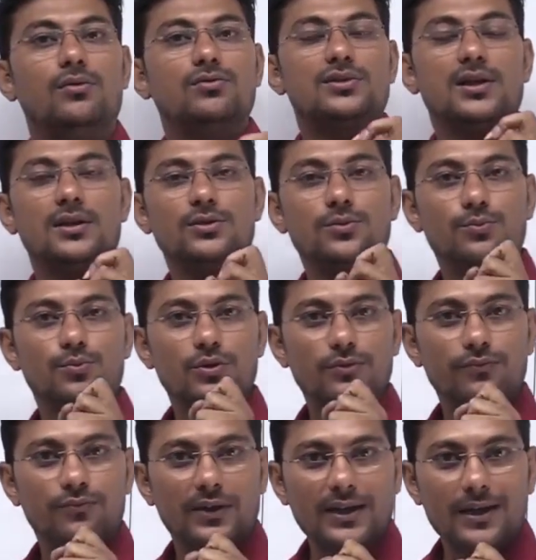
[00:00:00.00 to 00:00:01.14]
उसका जो मूल
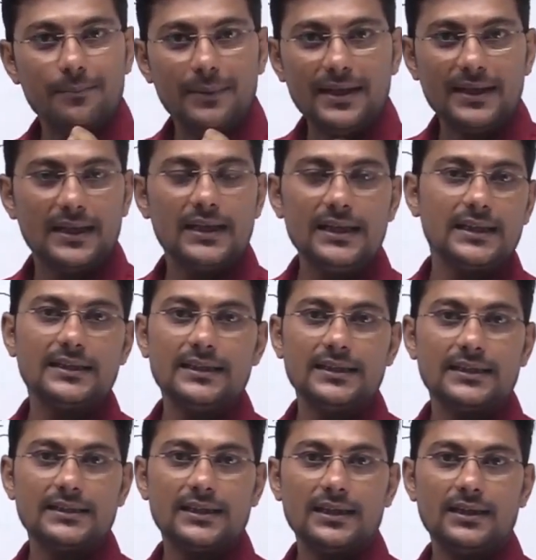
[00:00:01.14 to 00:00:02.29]
फंडामेंटल याद किया
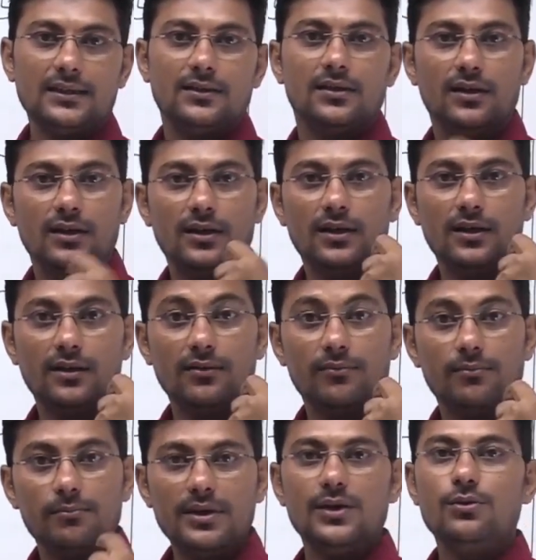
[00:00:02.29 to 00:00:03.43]
था
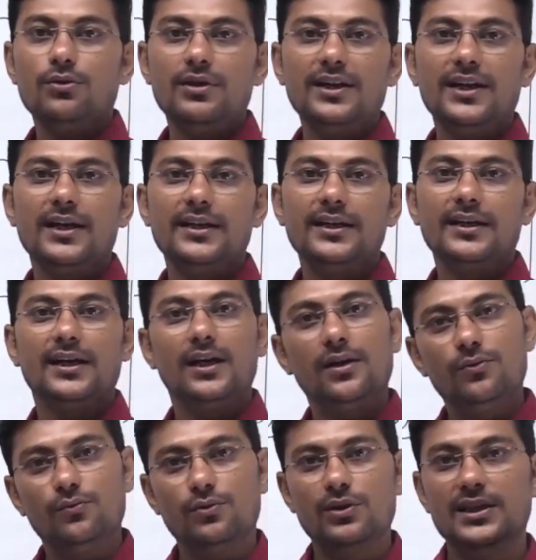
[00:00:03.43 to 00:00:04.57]
मीन को निकालने का
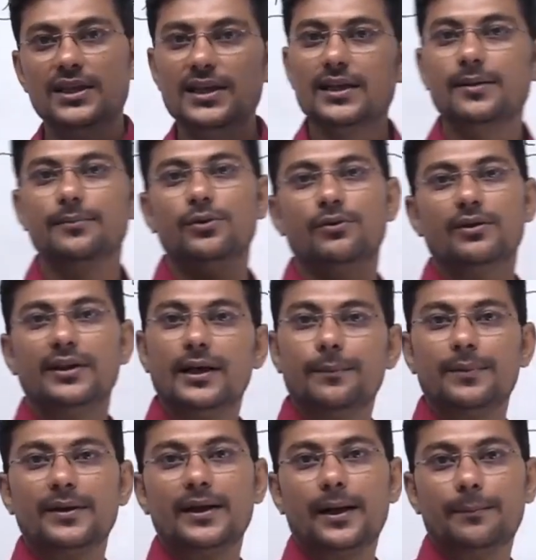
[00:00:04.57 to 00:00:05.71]
वो ही हम लोगों ने यहां
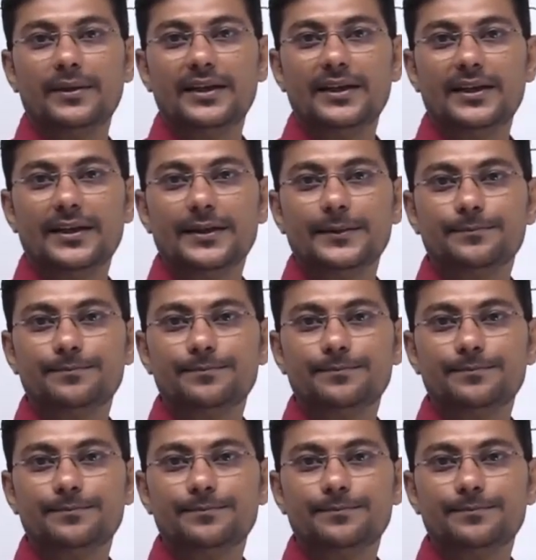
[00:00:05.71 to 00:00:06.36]
पर काम में लिया है